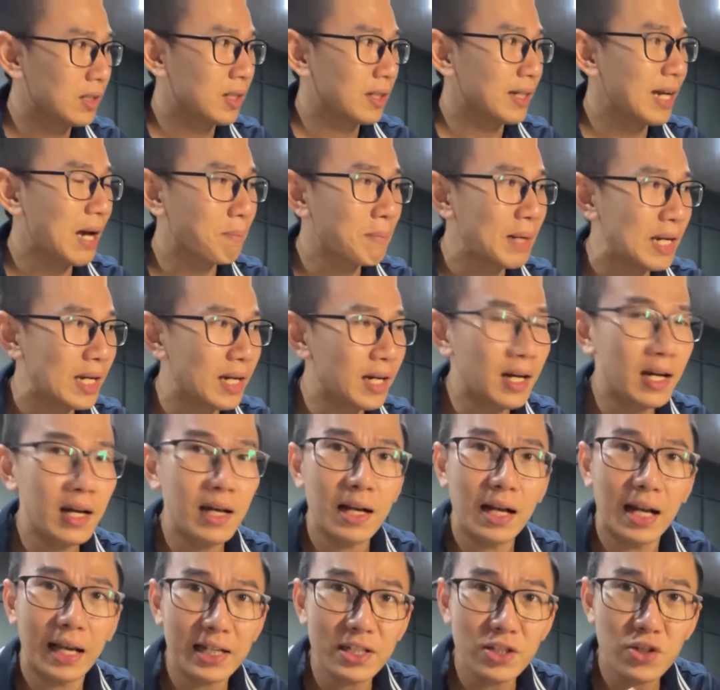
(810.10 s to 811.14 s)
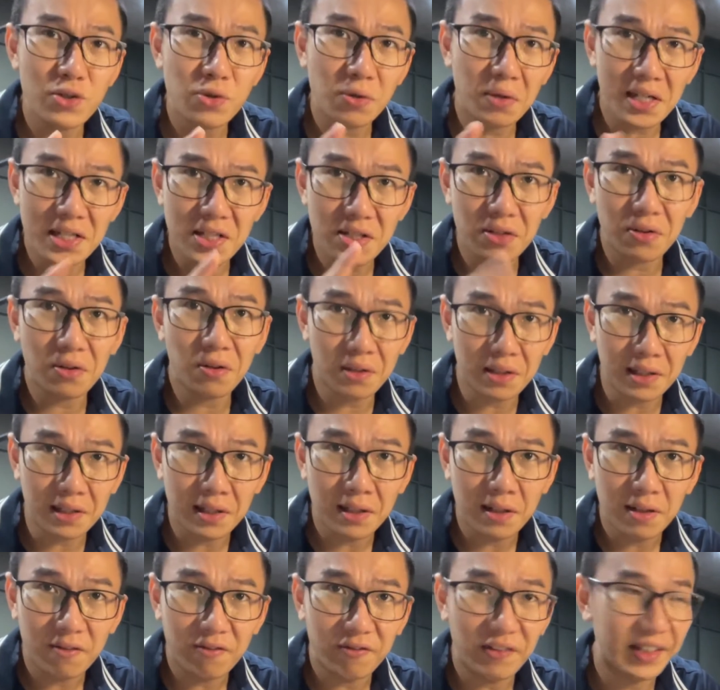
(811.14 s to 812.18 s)
đặc biệt á, là cái cholesterol
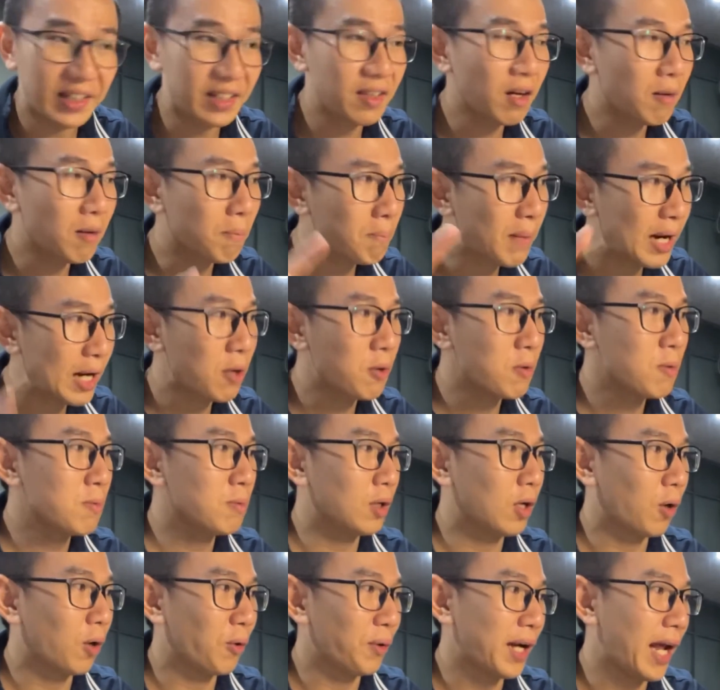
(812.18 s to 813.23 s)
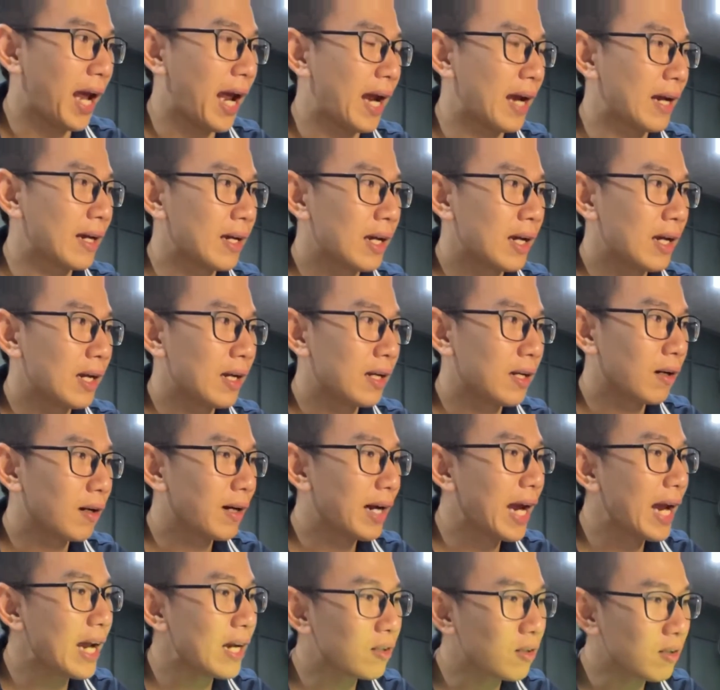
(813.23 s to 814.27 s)
và cái chất béo nội tạng nó
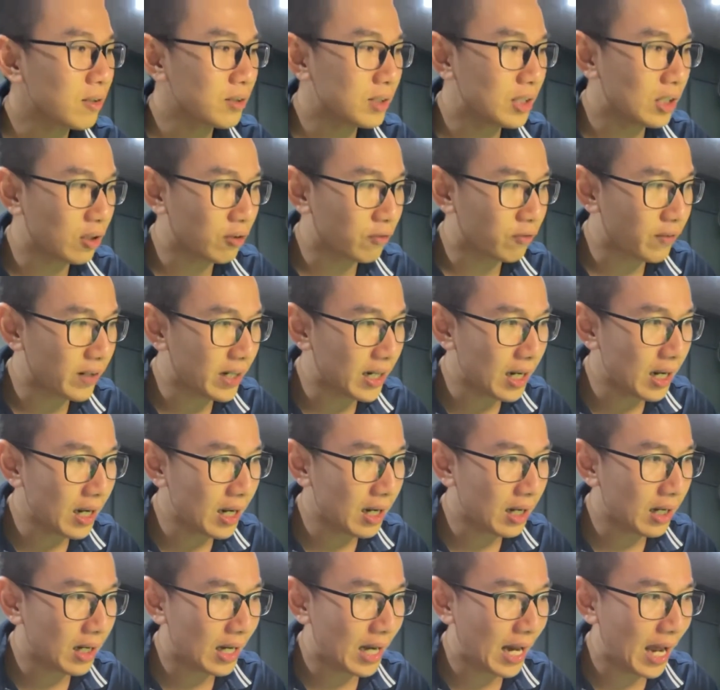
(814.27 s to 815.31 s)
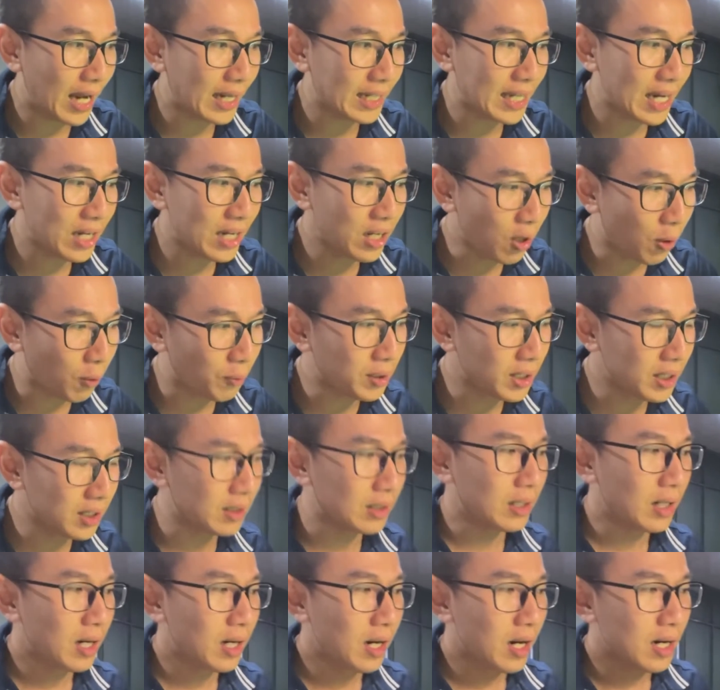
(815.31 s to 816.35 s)
khác rất nhiều vì á, là giả dụ như
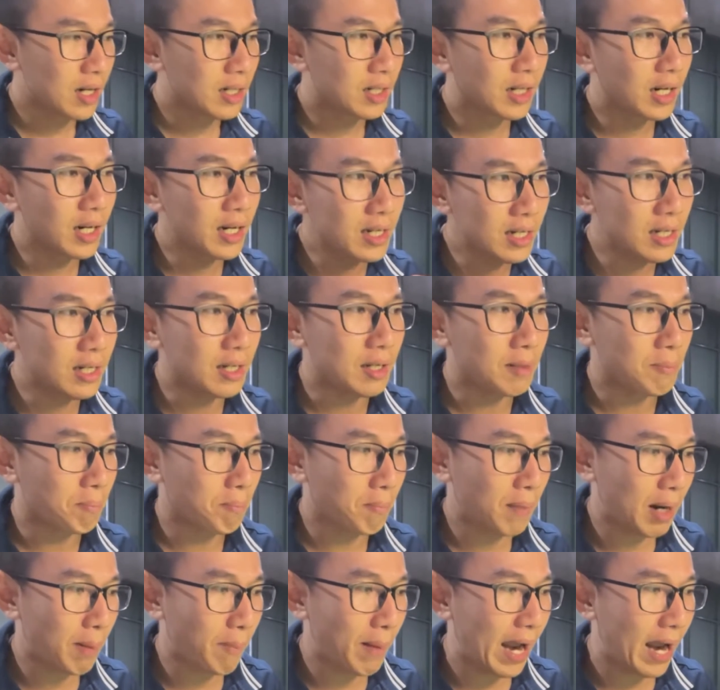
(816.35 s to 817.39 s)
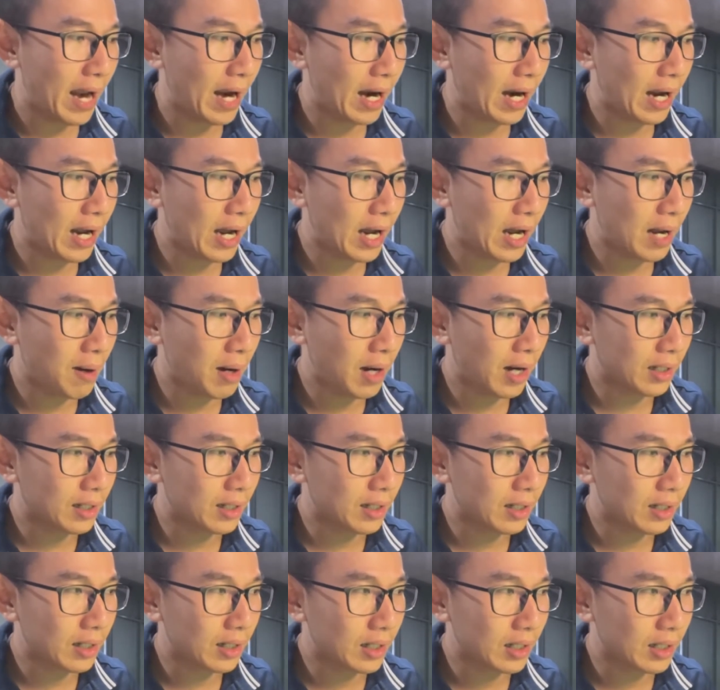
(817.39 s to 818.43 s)
khi mà bạn à,
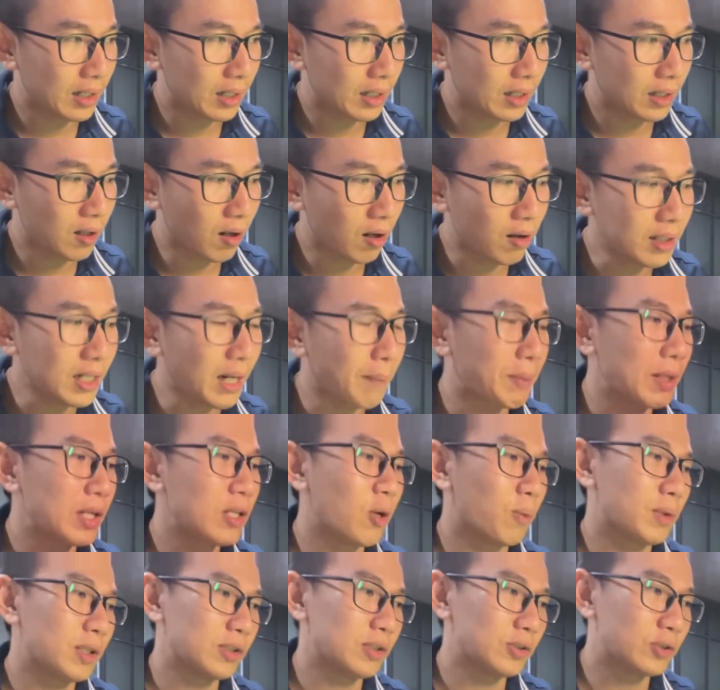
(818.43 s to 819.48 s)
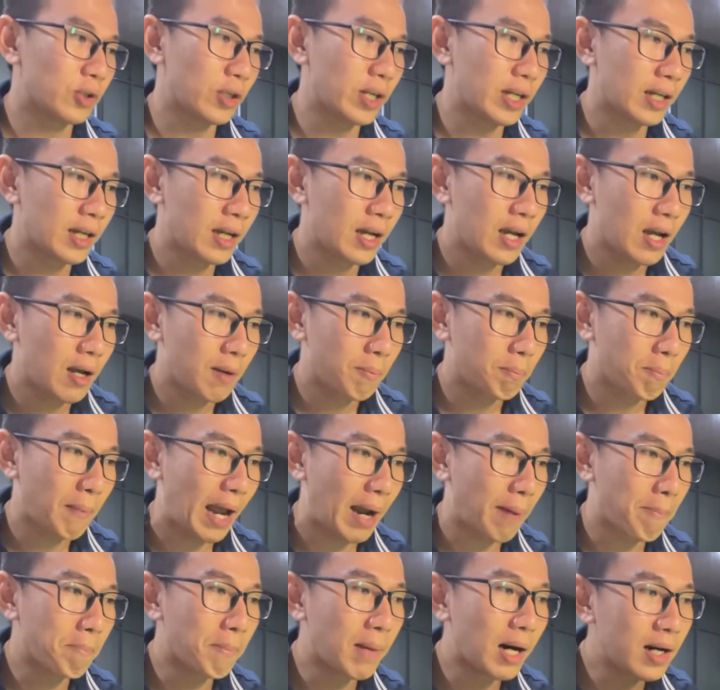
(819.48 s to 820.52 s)
có tập thể dục thường xuyên
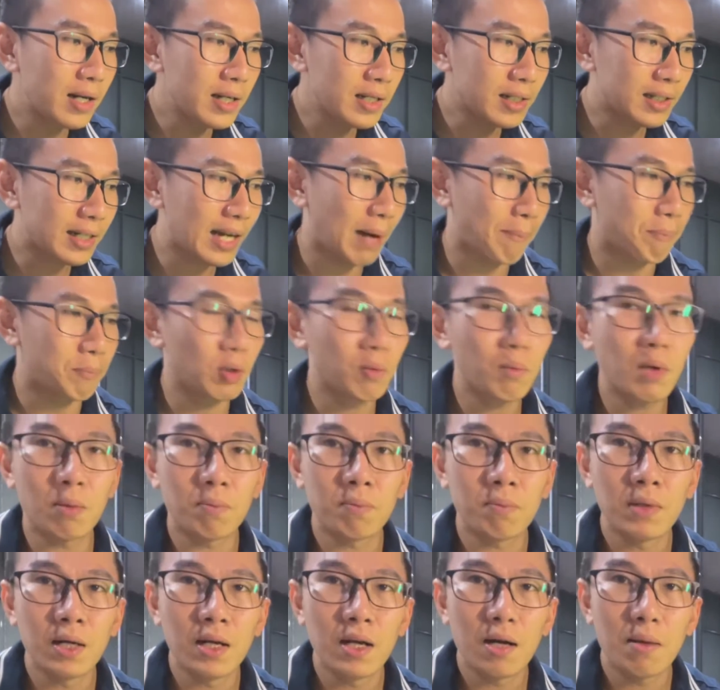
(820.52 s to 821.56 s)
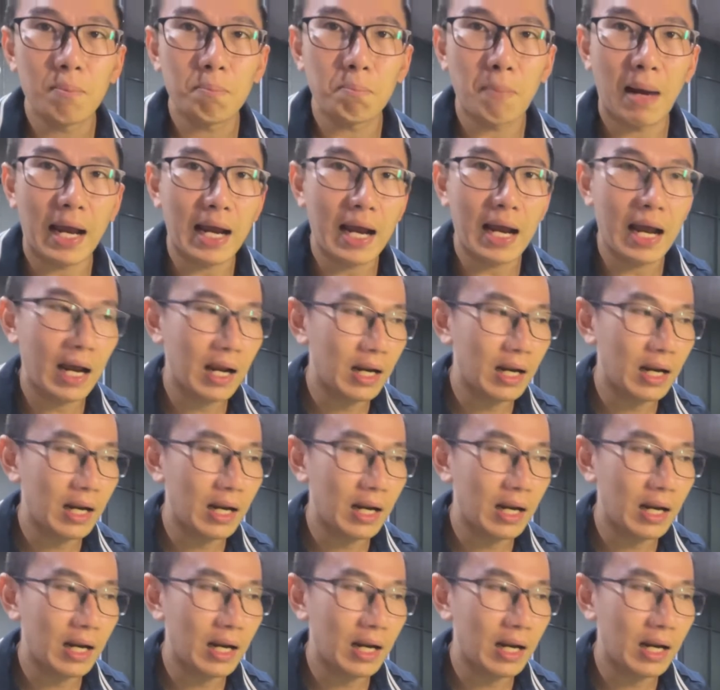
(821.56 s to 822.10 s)
bạn mới tập đúng không bạn